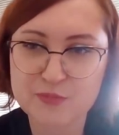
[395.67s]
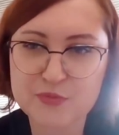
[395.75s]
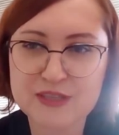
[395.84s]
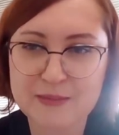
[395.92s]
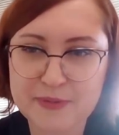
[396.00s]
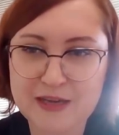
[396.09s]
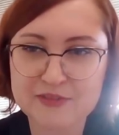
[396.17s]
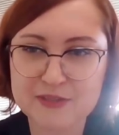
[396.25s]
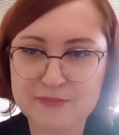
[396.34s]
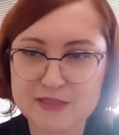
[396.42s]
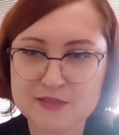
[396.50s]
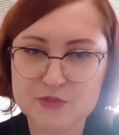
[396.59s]
To było
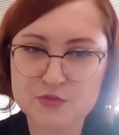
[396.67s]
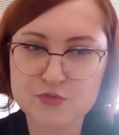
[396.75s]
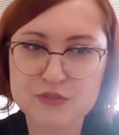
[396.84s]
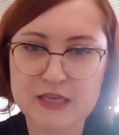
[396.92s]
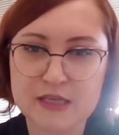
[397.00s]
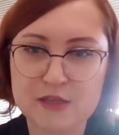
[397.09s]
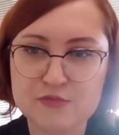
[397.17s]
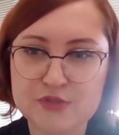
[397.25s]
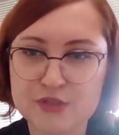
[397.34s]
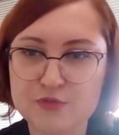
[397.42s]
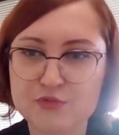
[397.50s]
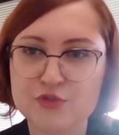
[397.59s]
naprawdę bardzo trudne i ludzie,